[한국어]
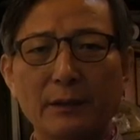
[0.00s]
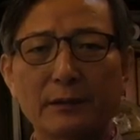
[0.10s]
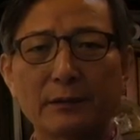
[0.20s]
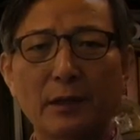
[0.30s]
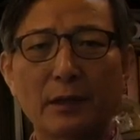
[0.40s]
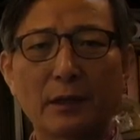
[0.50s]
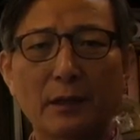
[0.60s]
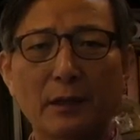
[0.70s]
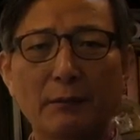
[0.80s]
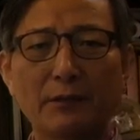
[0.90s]
그
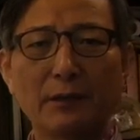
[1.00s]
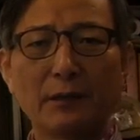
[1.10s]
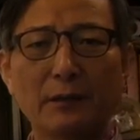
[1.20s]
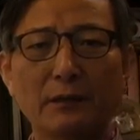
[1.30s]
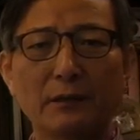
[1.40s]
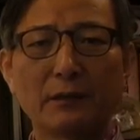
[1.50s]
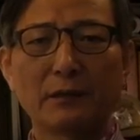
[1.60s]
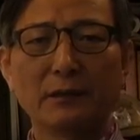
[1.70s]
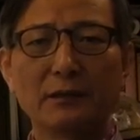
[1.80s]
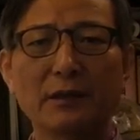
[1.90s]
사람이
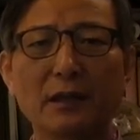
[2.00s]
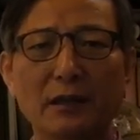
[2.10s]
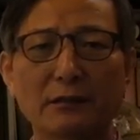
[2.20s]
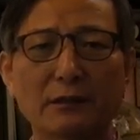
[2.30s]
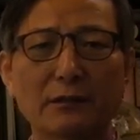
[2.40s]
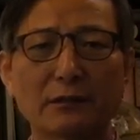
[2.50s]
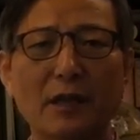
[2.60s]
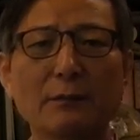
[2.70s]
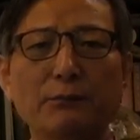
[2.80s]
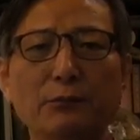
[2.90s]
인생에 있어서
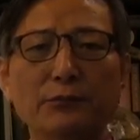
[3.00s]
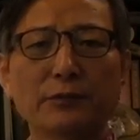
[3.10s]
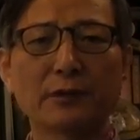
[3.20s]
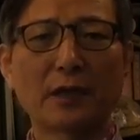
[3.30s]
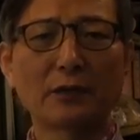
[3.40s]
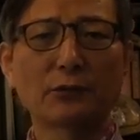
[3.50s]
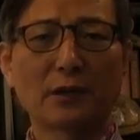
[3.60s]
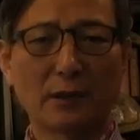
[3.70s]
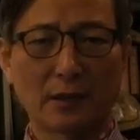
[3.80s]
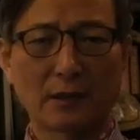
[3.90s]
상품성을 가지고
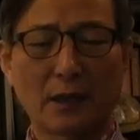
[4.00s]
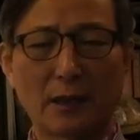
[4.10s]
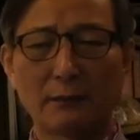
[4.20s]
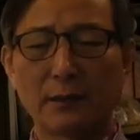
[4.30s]
태어났다.